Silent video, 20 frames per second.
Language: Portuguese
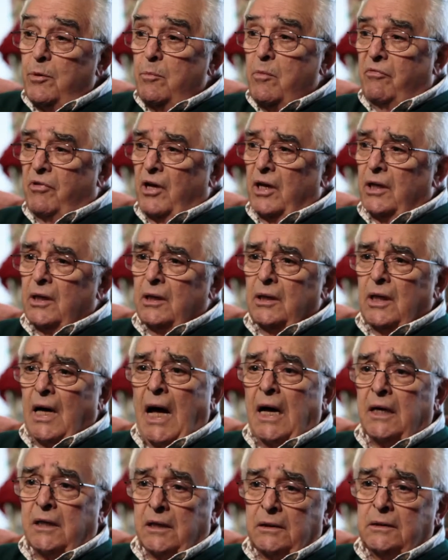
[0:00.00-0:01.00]
primavera,
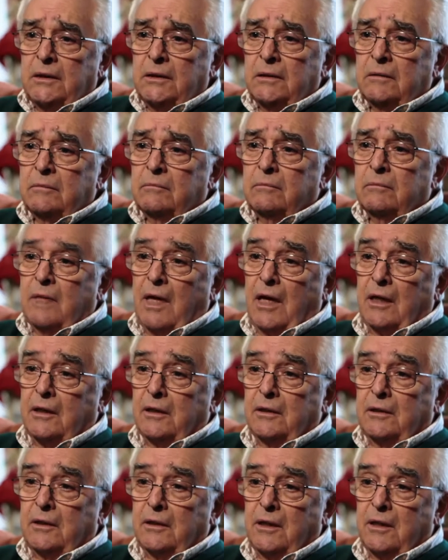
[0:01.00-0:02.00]
ácrata.
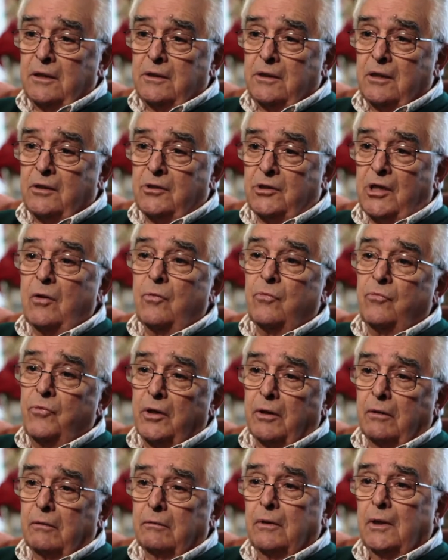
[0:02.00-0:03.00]
Ácrata quer dizer sem
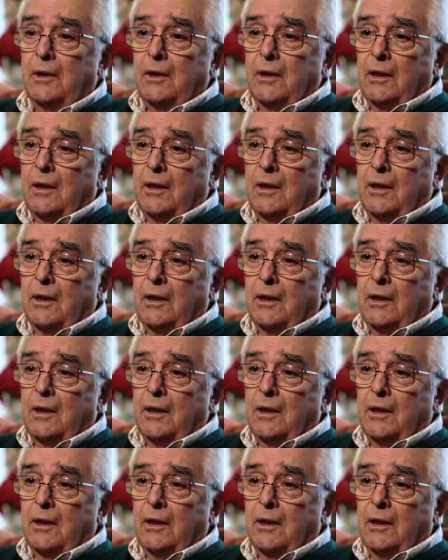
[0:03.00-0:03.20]
governo.